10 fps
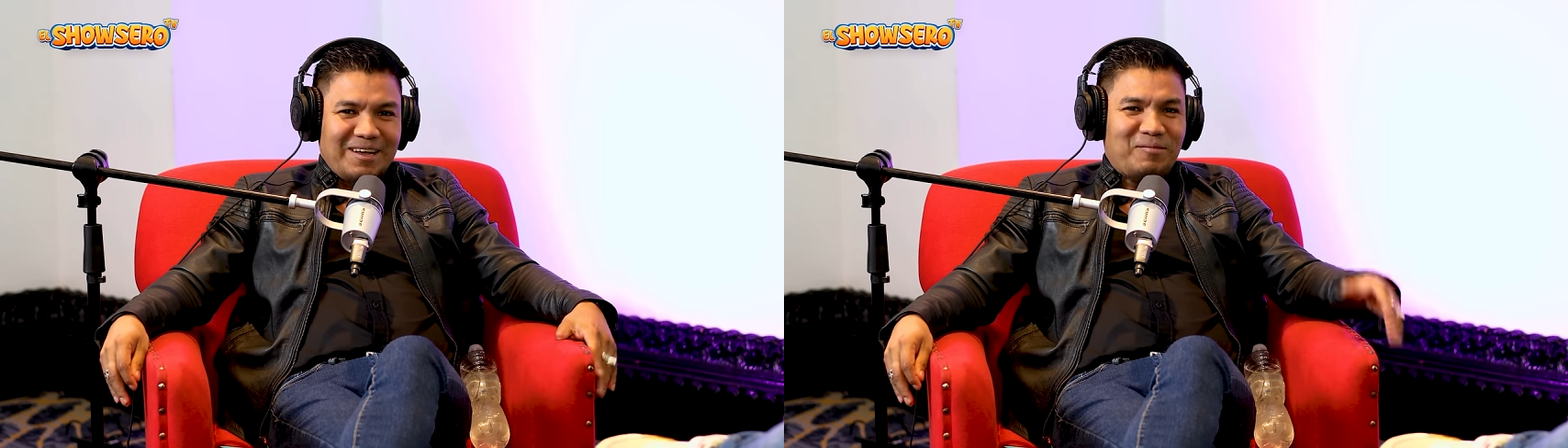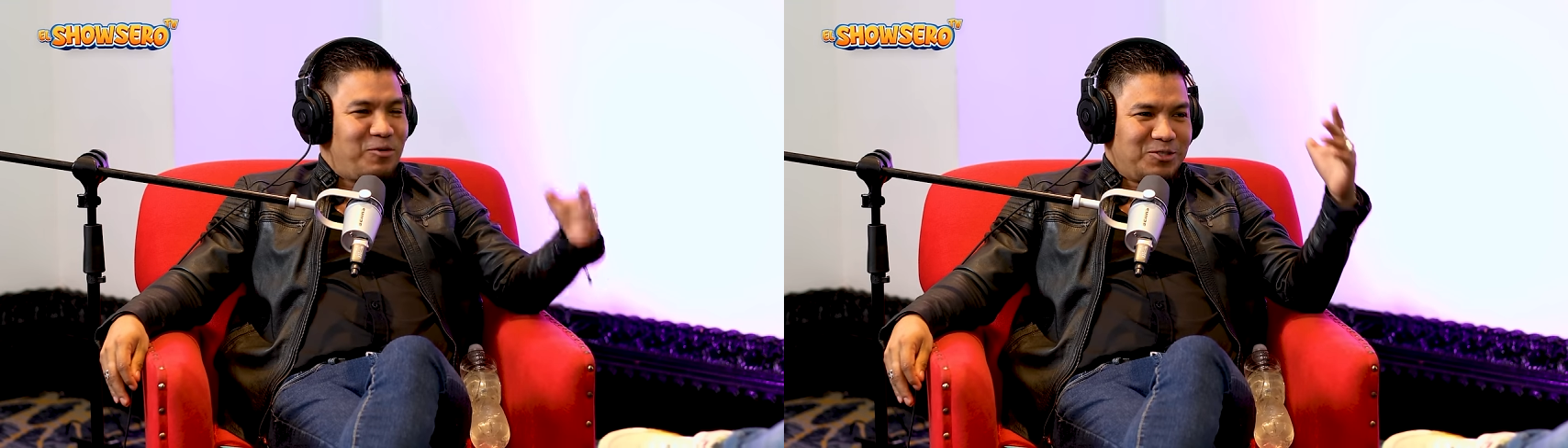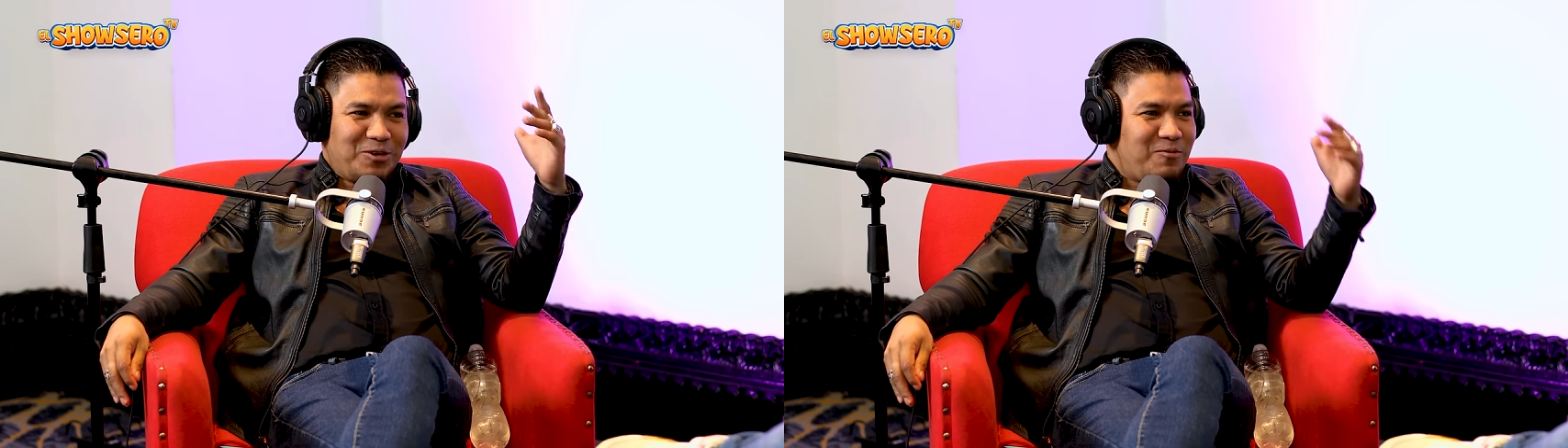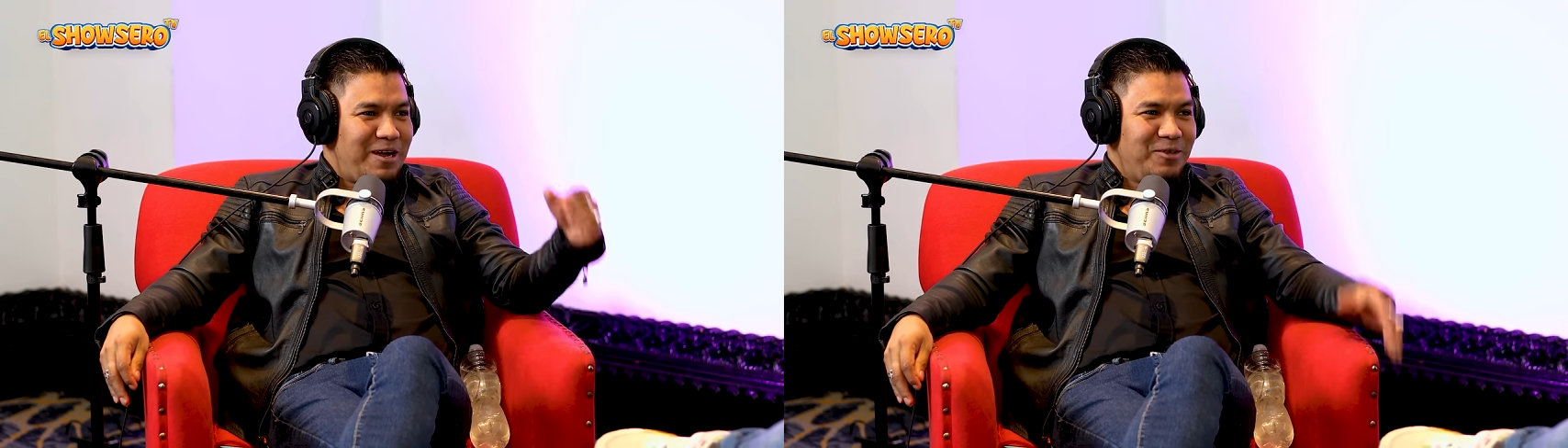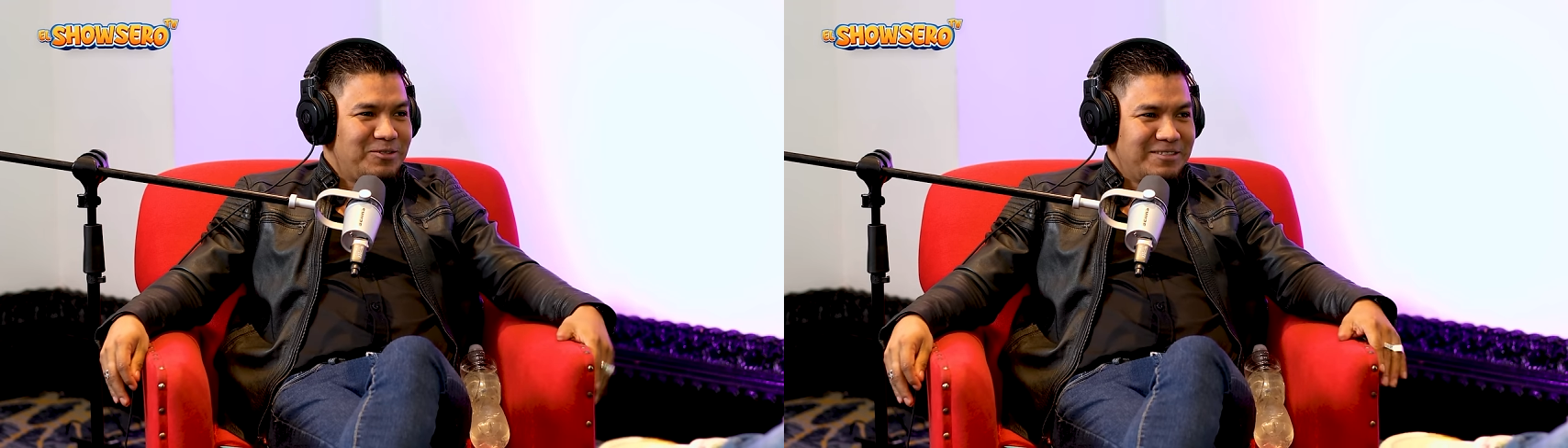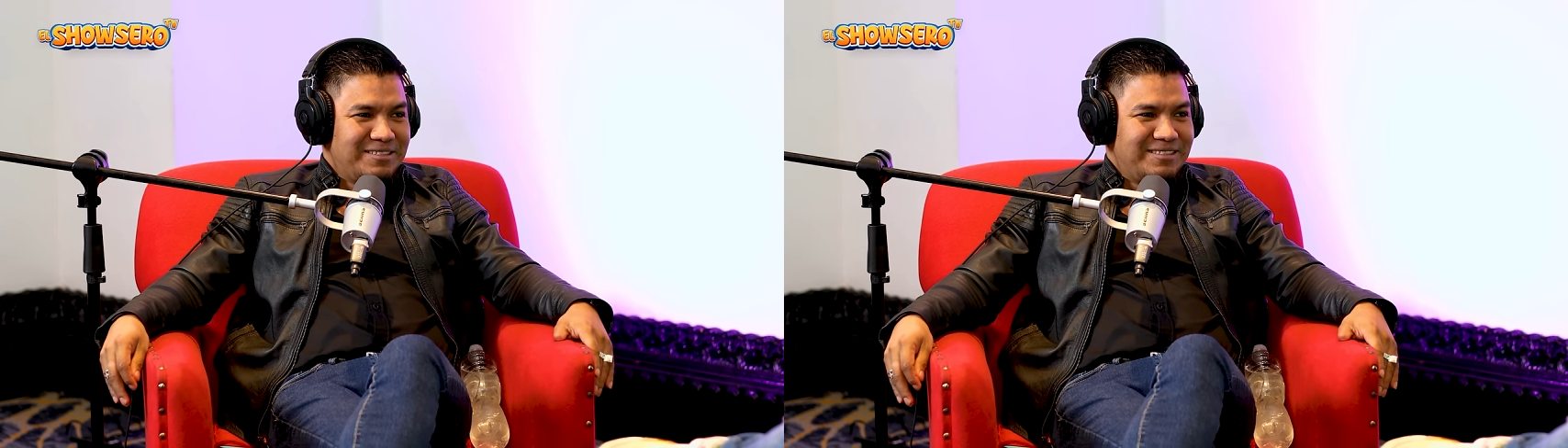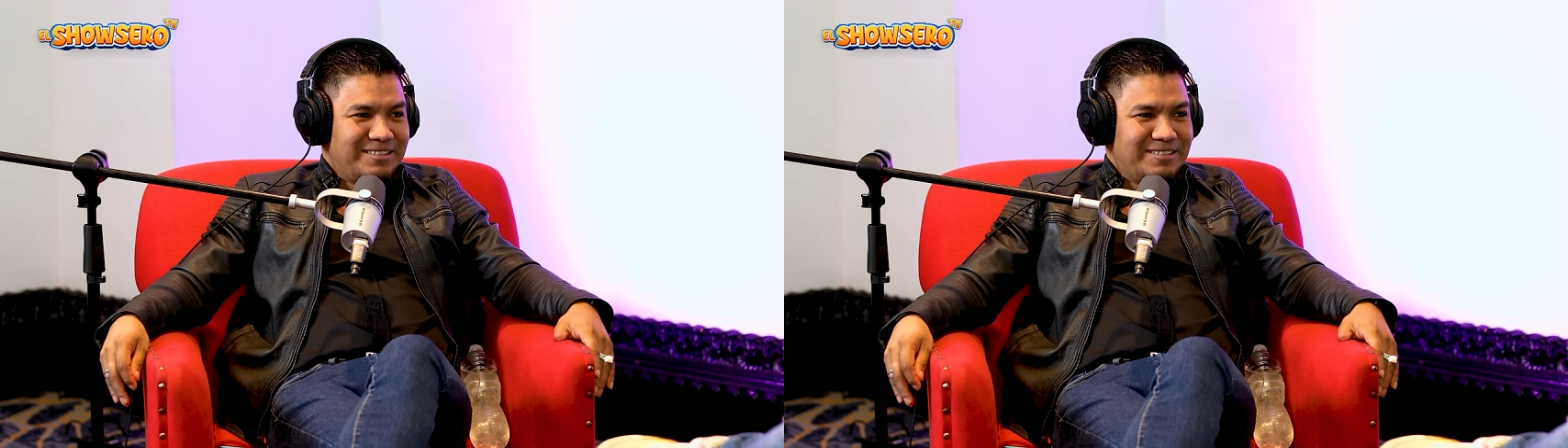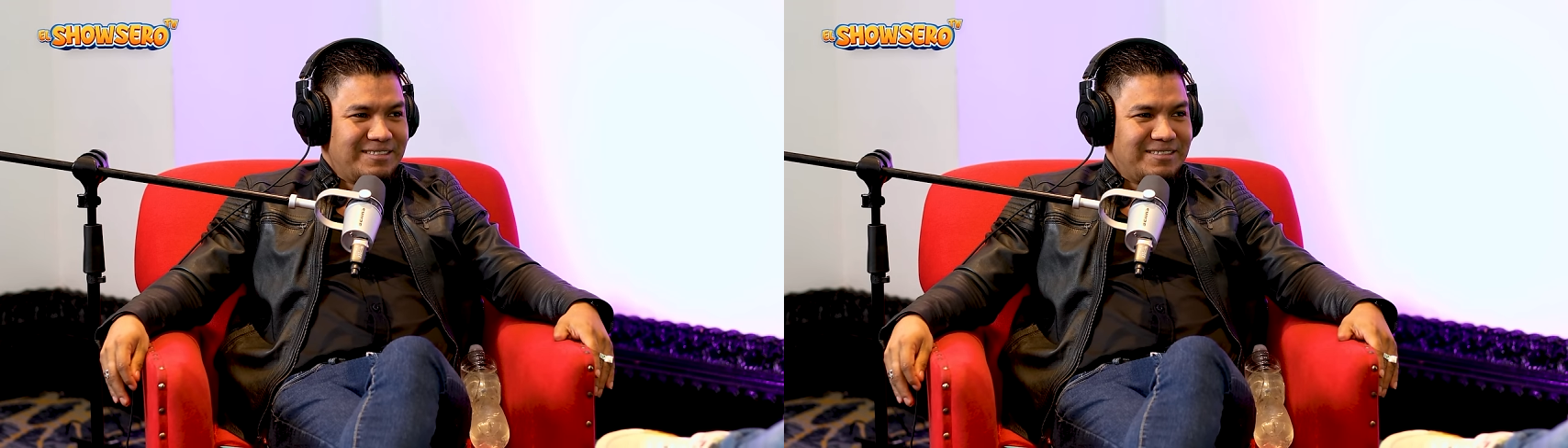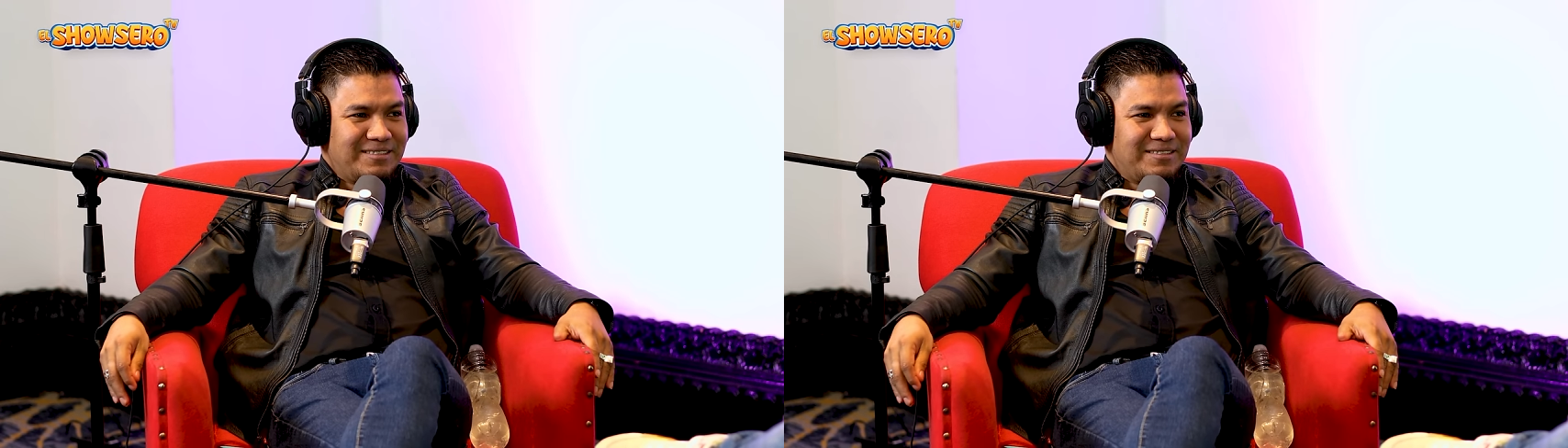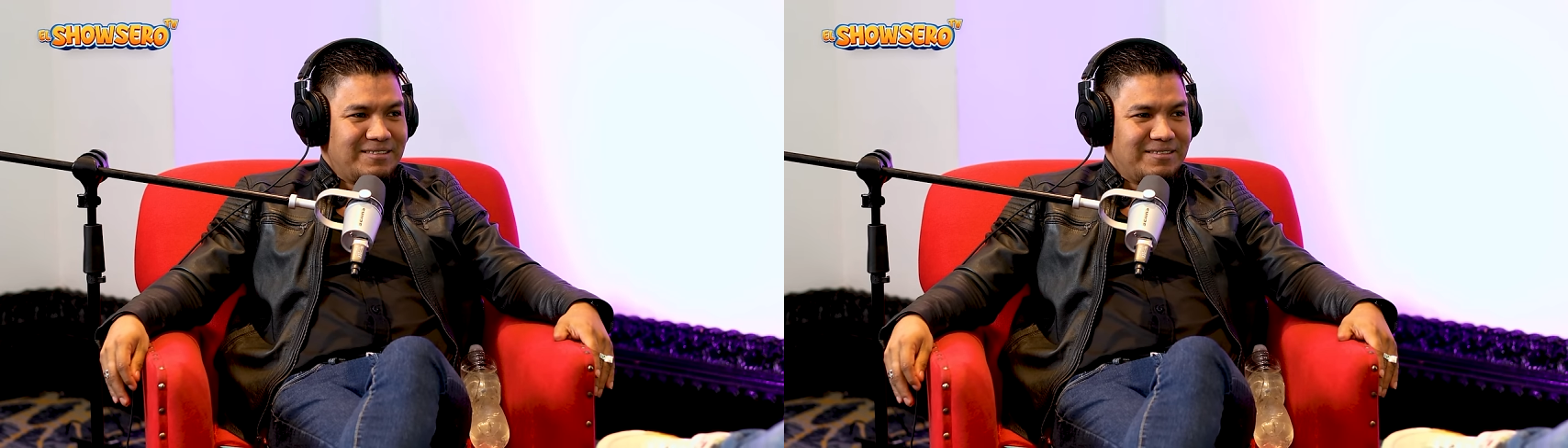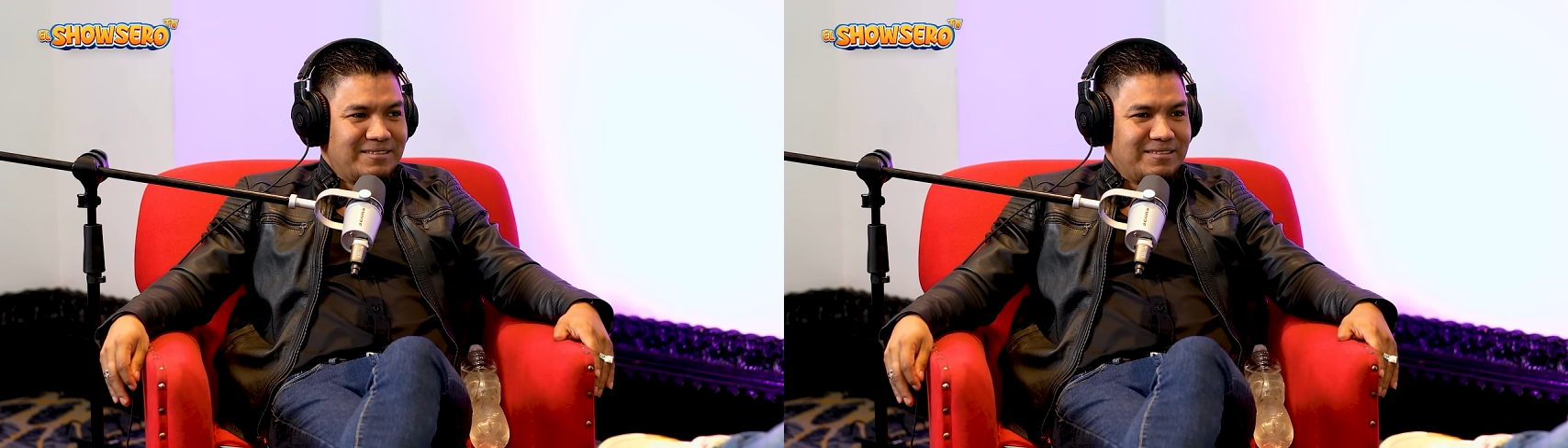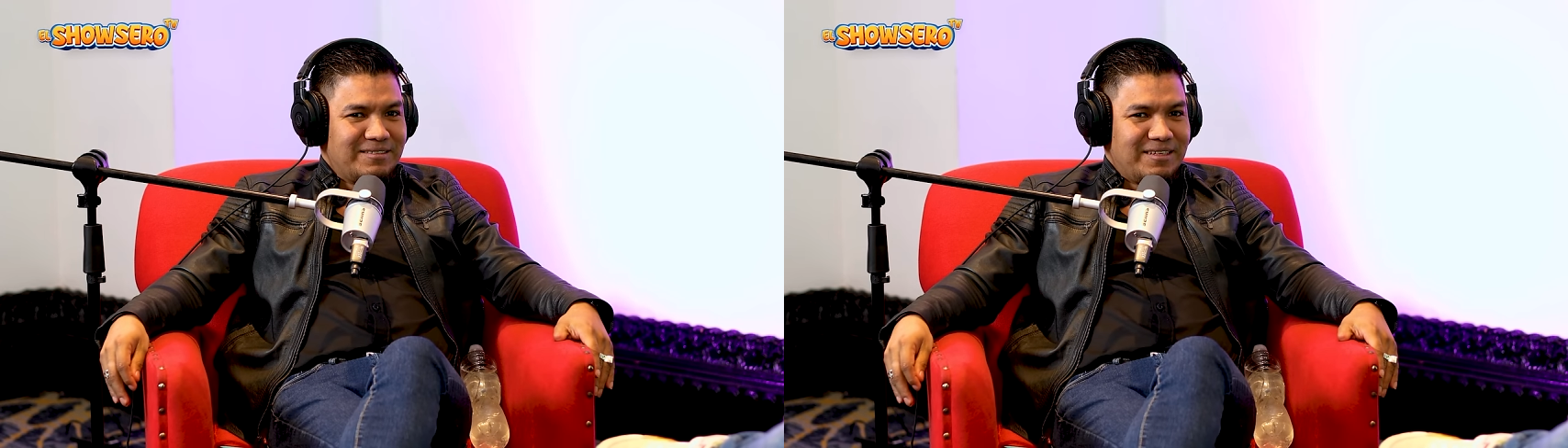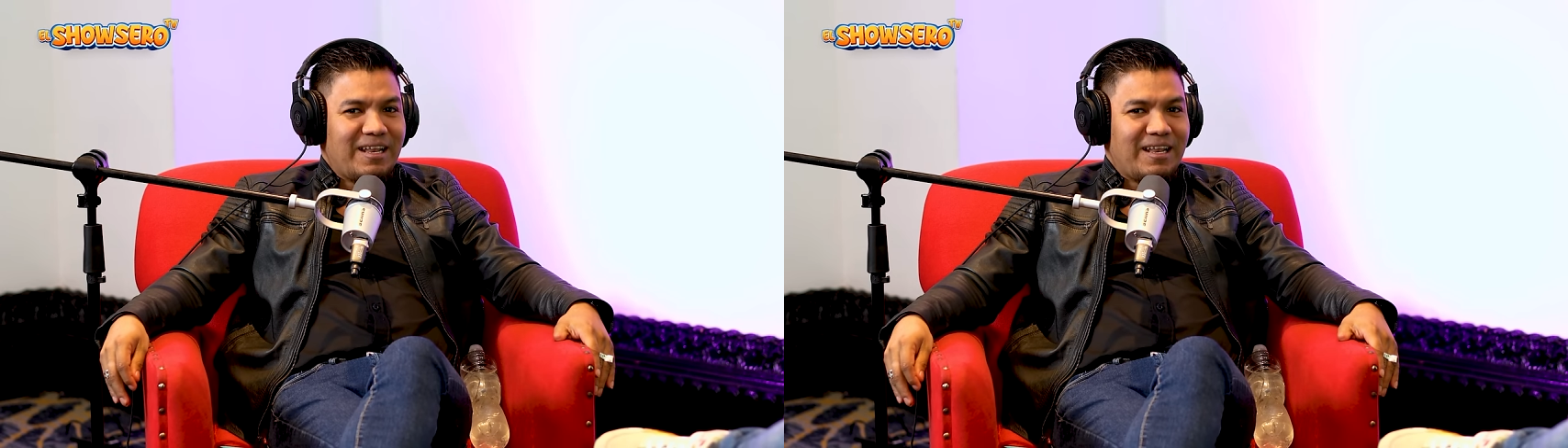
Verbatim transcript: Hay muchos buenos. ¿Pero tu favorito cuál es?